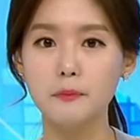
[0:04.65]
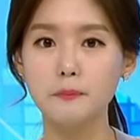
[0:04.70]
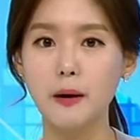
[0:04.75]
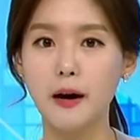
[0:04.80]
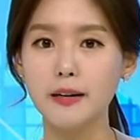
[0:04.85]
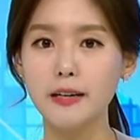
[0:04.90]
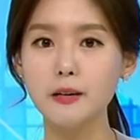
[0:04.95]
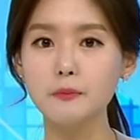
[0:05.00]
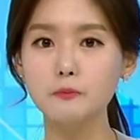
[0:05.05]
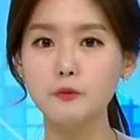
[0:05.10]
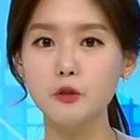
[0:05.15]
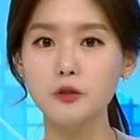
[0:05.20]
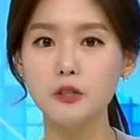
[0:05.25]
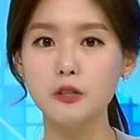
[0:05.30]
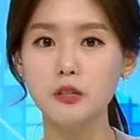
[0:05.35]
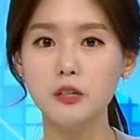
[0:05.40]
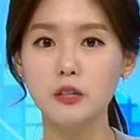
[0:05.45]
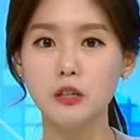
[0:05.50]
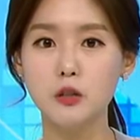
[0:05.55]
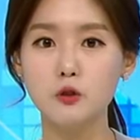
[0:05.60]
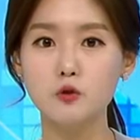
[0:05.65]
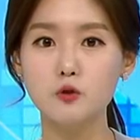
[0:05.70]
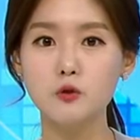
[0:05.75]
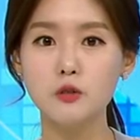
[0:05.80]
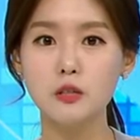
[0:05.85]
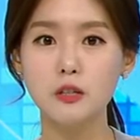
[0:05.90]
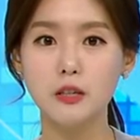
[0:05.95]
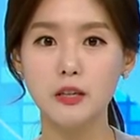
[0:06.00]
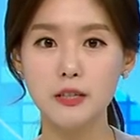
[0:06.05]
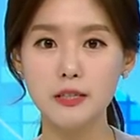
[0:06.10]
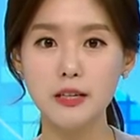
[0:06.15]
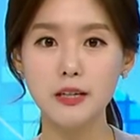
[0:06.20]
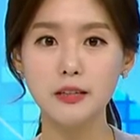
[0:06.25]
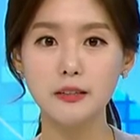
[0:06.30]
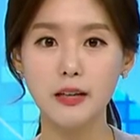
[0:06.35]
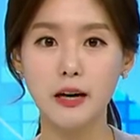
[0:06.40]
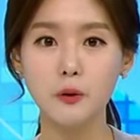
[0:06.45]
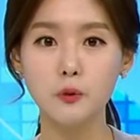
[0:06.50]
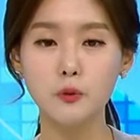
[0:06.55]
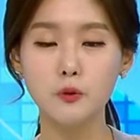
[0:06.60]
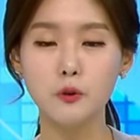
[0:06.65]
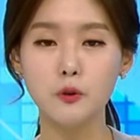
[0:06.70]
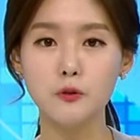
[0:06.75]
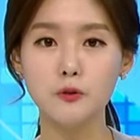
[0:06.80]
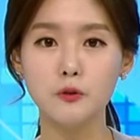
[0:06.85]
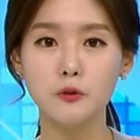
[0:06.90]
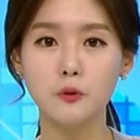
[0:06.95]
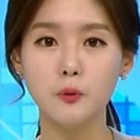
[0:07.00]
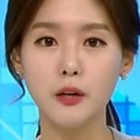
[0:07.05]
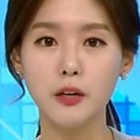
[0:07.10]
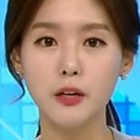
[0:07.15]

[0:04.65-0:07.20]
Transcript: 발암물질이 기준치 이상 나온 것으로